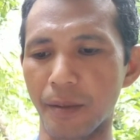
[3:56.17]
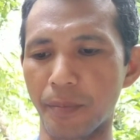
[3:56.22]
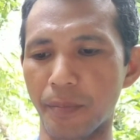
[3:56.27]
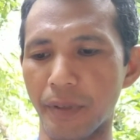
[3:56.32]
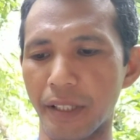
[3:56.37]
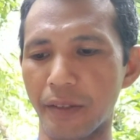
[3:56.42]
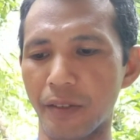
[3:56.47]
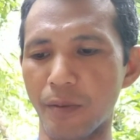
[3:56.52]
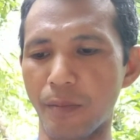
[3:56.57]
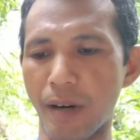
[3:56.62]

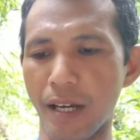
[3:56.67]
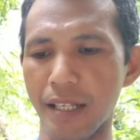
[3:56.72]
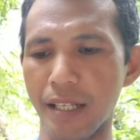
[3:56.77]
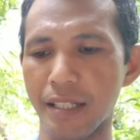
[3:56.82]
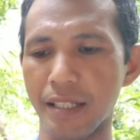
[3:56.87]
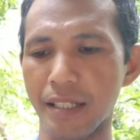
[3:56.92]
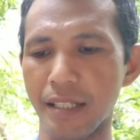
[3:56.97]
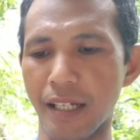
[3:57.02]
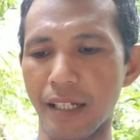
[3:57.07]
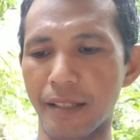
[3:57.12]
Dubai
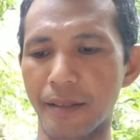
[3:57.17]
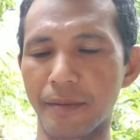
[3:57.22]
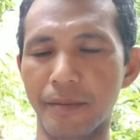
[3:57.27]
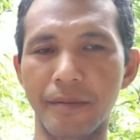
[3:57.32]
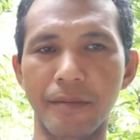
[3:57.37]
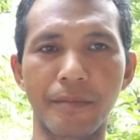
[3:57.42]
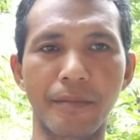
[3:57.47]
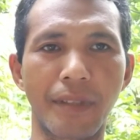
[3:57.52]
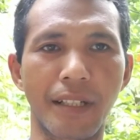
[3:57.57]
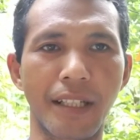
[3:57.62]
San,
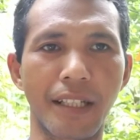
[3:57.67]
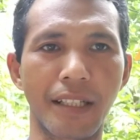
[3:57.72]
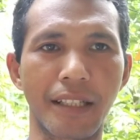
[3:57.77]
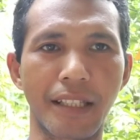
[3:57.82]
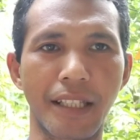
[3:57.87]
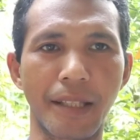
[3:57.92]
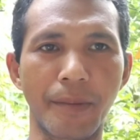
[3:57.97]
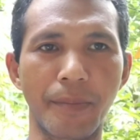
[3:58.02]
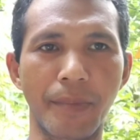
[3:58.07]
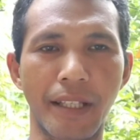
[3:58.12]
Mangyan
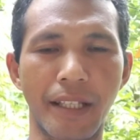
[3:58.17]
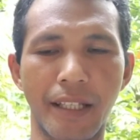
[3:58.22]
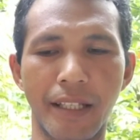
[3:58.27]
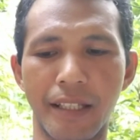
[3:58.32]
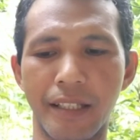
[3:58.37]
TV